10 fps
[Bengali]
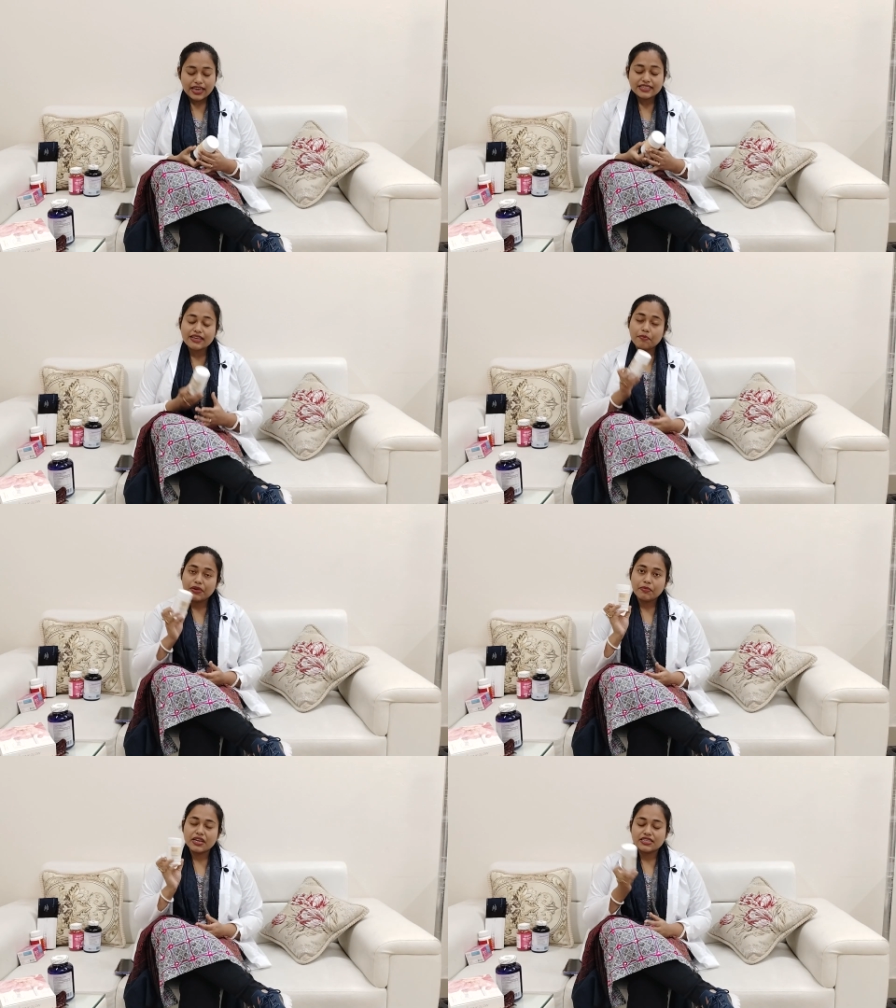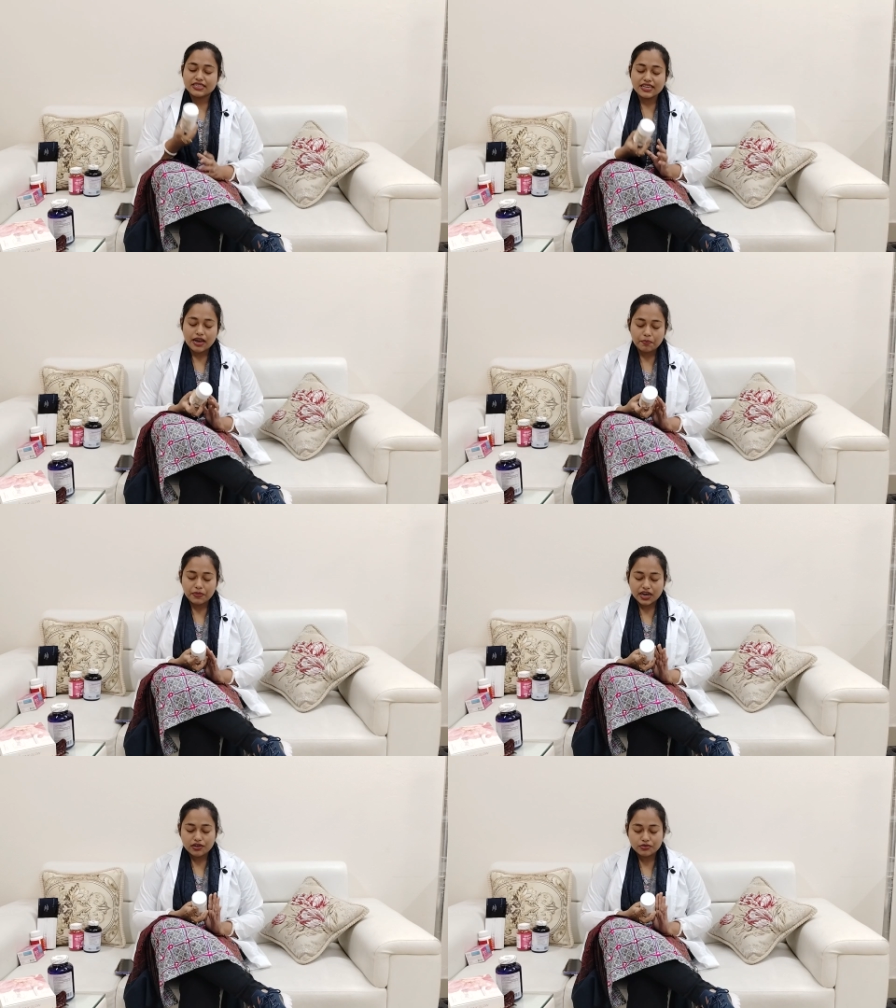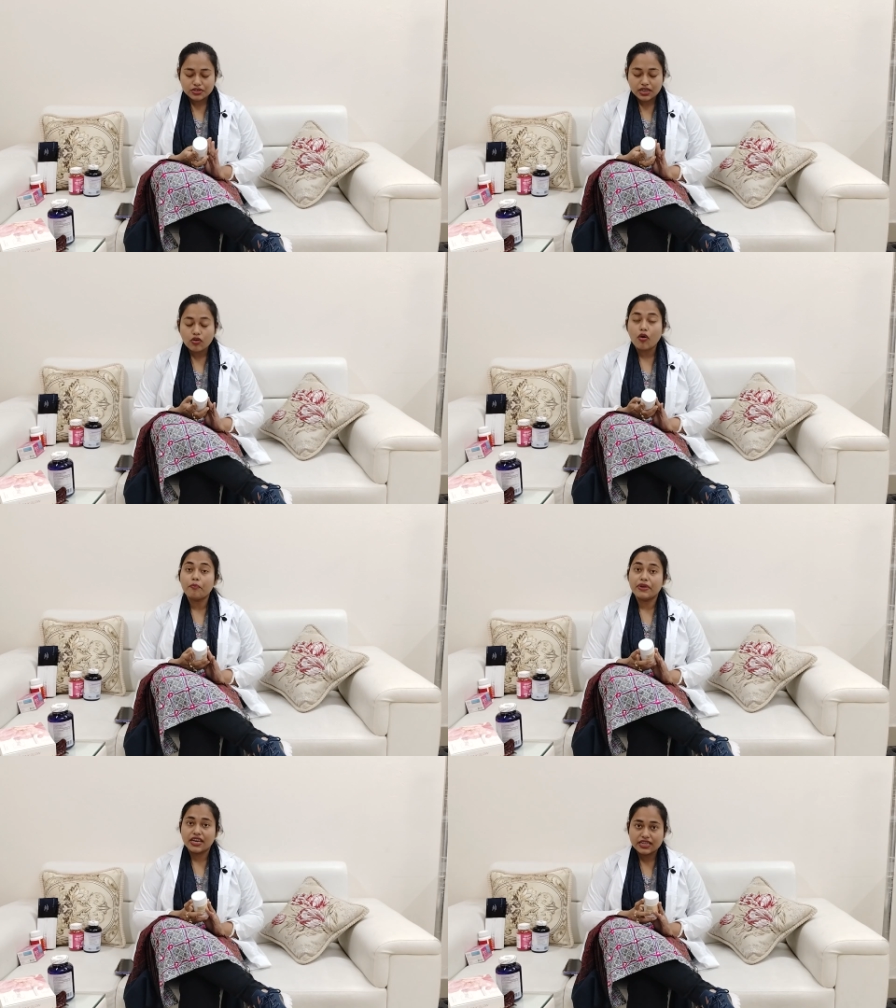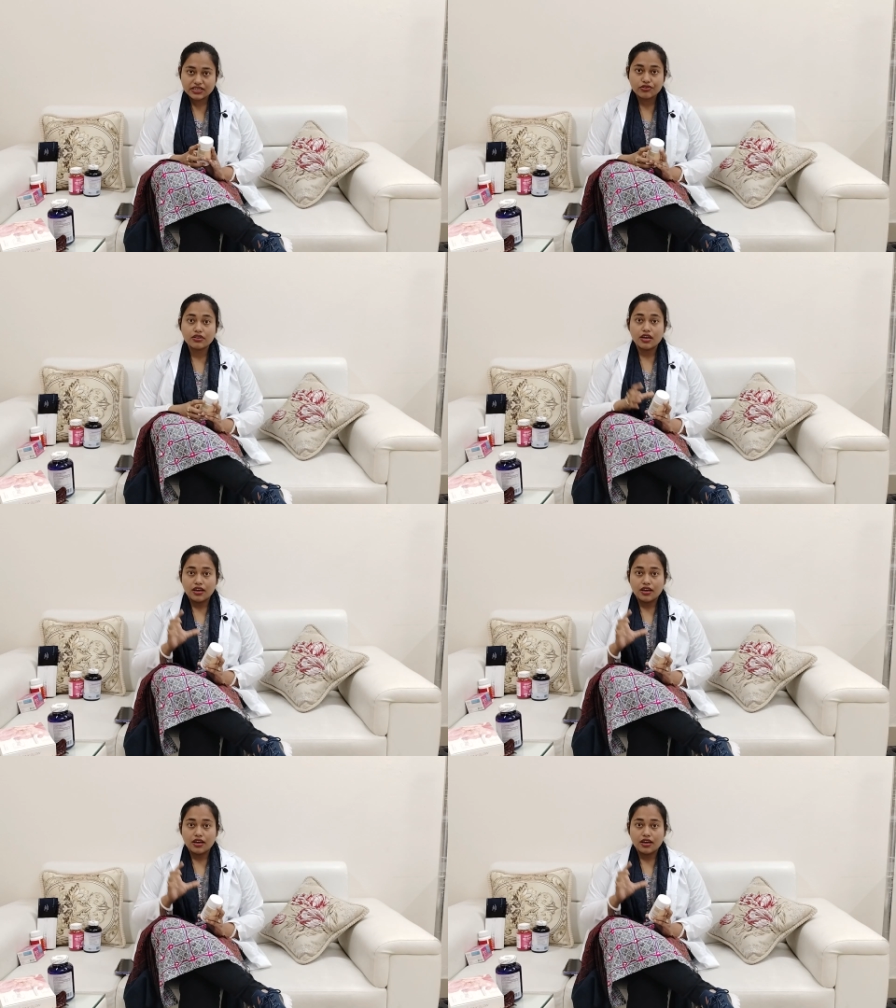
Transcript: এই সাপ্লিমেন্টটি আপনার হচ্ছে কম্বিনেশন